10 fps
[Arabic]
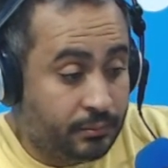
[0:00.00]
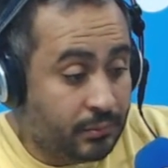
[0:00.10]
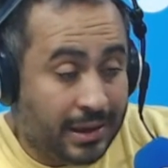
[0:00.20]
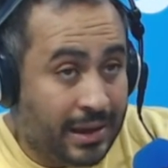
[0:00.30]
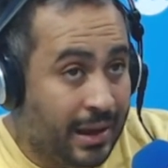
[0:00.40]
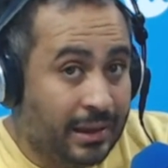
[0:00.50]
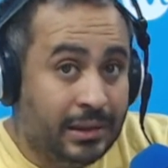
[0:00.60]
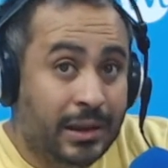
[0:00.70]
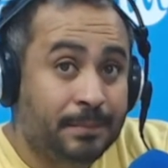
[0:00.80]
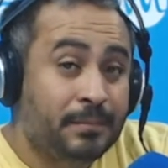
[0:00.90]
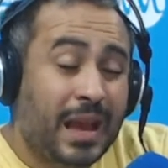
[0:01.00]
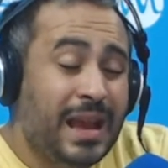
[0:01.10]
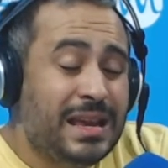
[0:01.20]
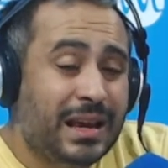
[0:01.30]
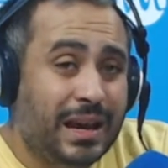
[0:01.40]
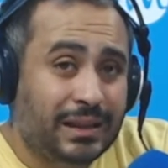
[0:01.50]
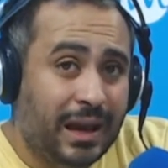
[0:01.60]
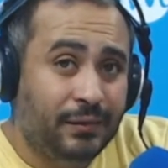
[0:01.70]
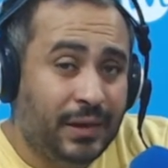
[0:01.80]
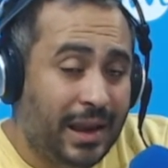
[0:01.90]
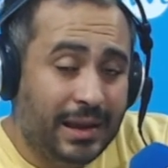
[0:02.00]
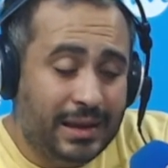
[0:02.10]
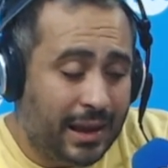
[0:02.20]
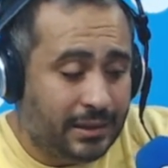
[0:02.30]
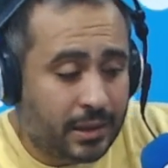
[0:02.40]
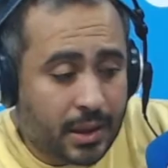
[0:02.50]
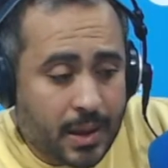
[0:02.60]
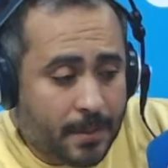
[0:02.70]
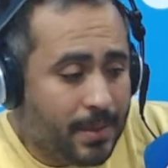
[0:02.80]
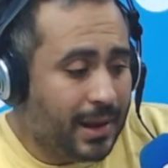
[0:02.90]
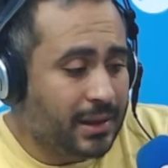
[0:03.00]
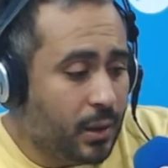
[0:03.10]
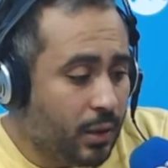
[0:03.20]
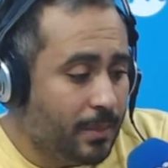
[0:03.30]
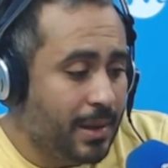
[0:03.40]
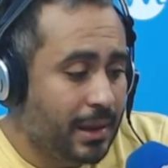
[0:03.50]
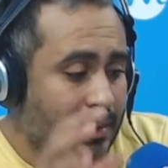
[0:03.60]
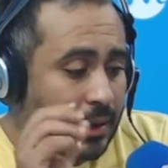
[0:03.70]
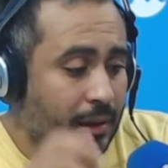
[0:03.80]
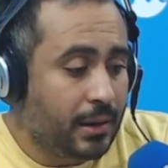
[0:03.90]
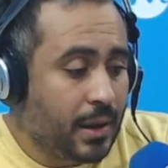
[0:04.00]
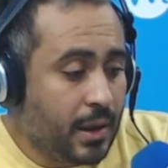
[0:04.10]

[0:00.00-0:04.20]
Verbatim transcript: معناها حتى اي قطعه فلاحيه عندك بعدها وخبيها لداخل